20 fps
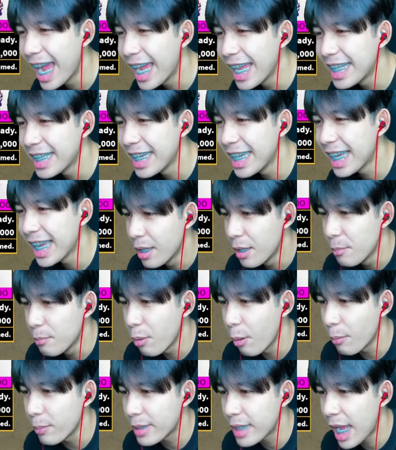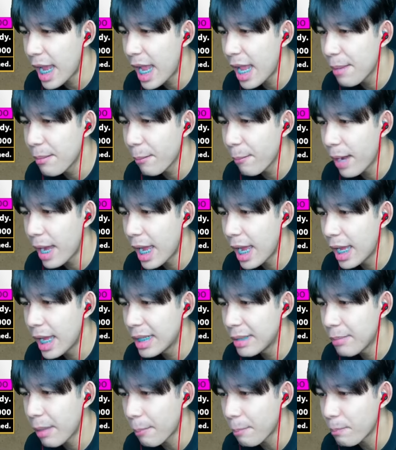นี่ไงผมจะให้แบบว่า
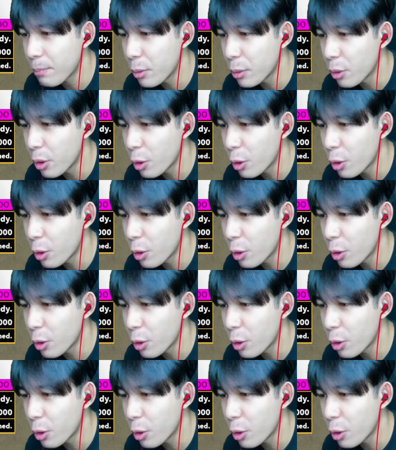แบบผล